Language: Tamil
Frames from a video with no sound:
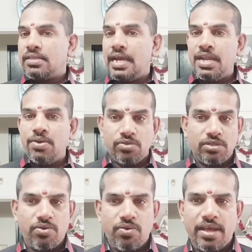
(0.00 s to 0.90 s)
தண்ணி
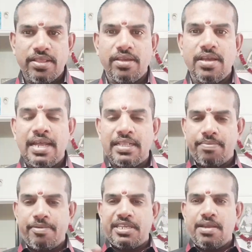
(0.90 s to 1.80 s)
ஊற்றக்கூடாது அந்த
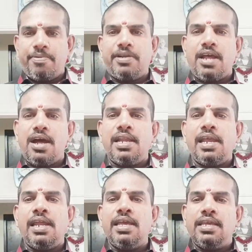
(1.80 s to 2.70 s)
பச்சை
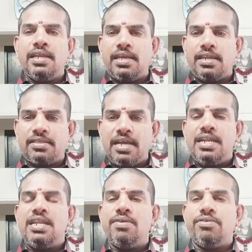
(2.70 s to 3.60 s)
பட்டாணியில் இருக்கிற
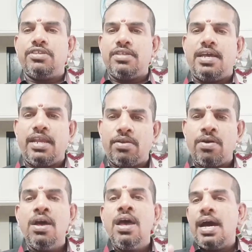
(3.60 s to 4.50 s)
தண்ணியை வச்சு தான்
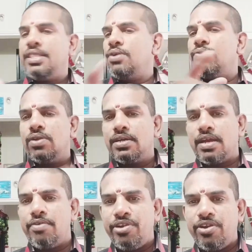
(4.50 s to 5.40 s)
அரைக்கணும் அதையும் உங்களுக்கு
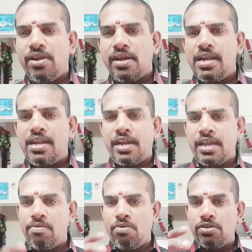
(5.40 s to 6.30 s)
நான் வீடியோவில்
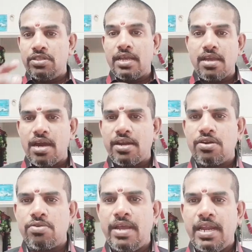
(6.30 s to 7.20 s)
காட்டுறேன் எவ்வளோ திக்காக
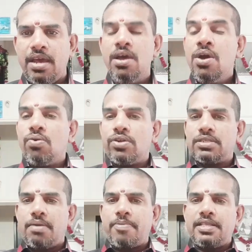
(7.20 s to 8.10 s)
இருக்கணும் ஏன்னா ஒரு
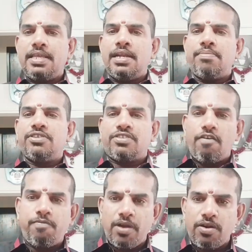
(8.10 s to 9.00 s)
சப்பாத்தியில் நம்ம
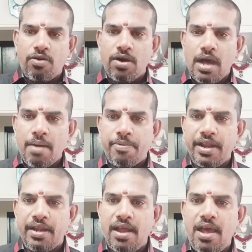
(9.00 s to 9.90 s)
ஸ்டஃப் பண்ணுறோம்
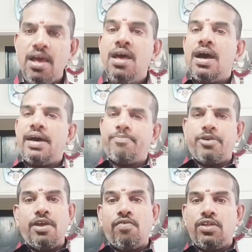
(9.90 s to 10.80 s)
அப்படின்னா அப்போ
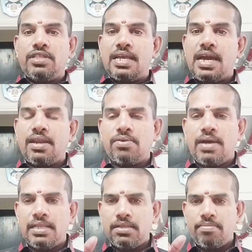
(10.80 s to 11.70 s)
எவ்வளோ திக்காக
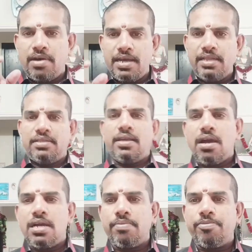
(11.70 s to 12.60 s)
இருக்கணும் அந்த மாதிரி
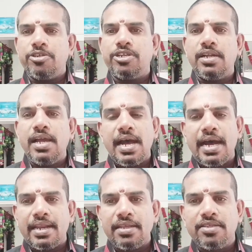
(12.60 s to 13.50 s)
திக்கான பொசிஷனில்
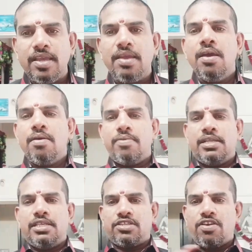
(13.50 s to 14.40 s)
அரைச்சி
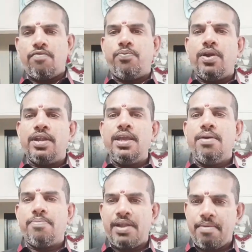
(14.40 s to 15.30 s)
அதை ஸ்டஃப் பண்ணி
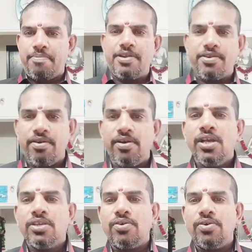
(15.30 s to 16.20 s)
பண்ணி பண்ணணும்
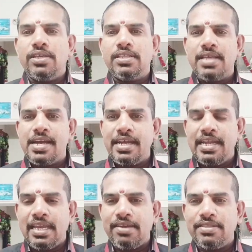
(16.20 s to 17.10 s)
ஸோ இது தாங்க
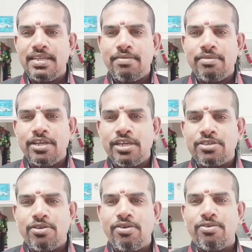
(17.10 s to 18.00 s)
இன்றைக்கி வந்து நம்ம
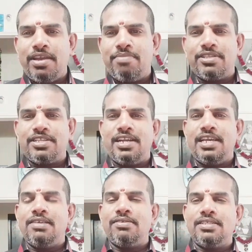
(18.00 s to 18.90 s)
சொல்லக்கூடிய மெத்தடு
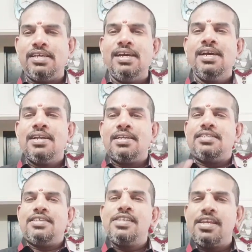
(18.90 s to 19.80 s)
இது வந்து
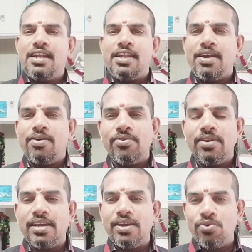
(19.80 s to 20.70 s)
நான் செஞ்சு காட்டிருக்கேன்
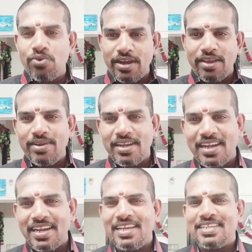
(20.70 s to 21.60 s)
உங்களுக்கு உங்களுடைய
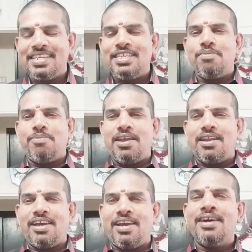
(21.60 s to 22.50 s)
வீட்டில் நீங்கள் செஞ்சு
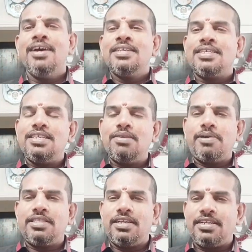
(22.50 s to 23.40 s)
பாருங்கள் செஞ்சு
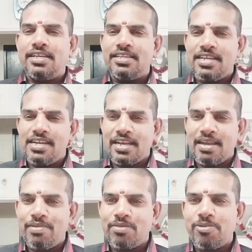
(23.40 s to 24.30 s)
பார்த்துட்டு டேஸ்ட் எனக்கு
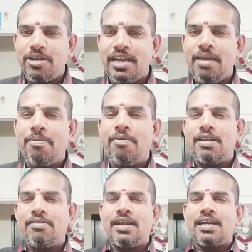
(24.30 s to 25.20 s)
கமெண்ட் பண்ணுங்கள் இப்போ
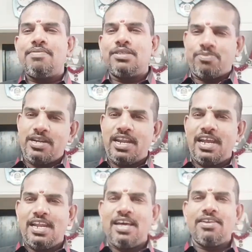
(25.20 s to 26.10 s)
வர வர கமெண்ட்
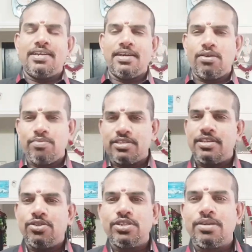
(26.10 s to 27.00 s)
பண்ணுறீங்க எல்லோரும் எனக்கு ரொம்ப
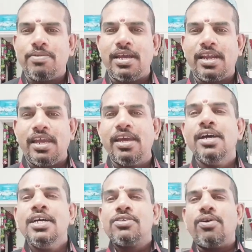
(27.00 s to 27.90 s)
சந்தோஷமாக இருக்குது
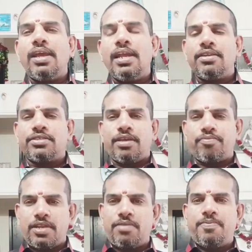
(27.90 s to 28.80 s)
ஸோ எல்லோரும்
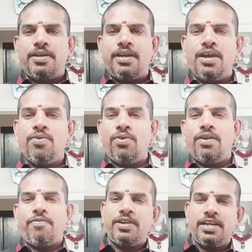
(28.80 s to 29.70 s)
சப்ஸ்கிரைப் பண்ணுங்கள்
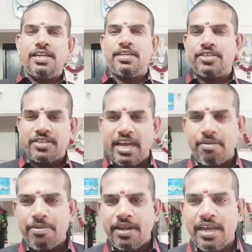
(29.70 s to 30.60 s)
உங்களுடைய ஃப்ரெண்டுகளுக்கு
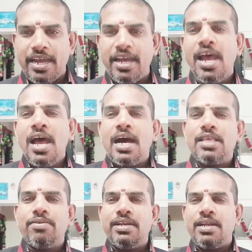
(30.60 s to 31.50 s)
ஷேர் பண்ணுங்கள்
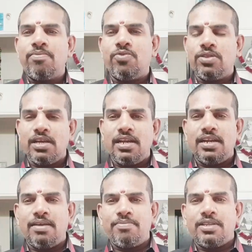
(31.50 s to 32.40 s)
அதுவரிடம்
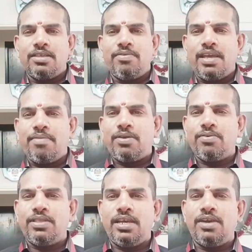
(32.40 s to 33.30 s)
உங்களிடமிருந்து
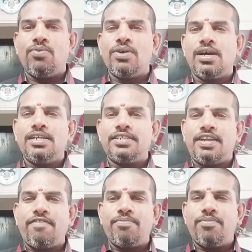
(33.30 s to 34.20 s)
விடைபெறுவது உங்கள்
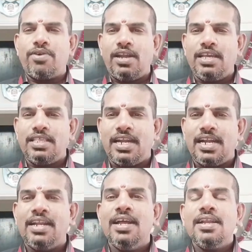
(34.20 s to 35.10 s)
ஷெஃப்
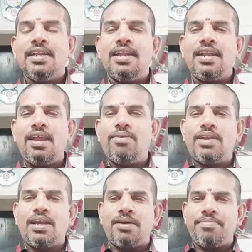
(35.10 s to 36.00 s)
முரளிதரன் நன்றி
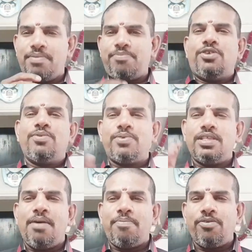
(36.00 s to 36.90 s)
வணக்கம் எப்போதும்
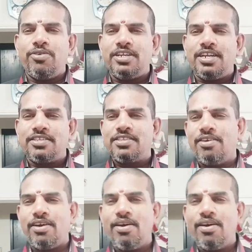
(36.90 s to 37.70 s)
போல தான் ப்ரொவிஷன்ஸ்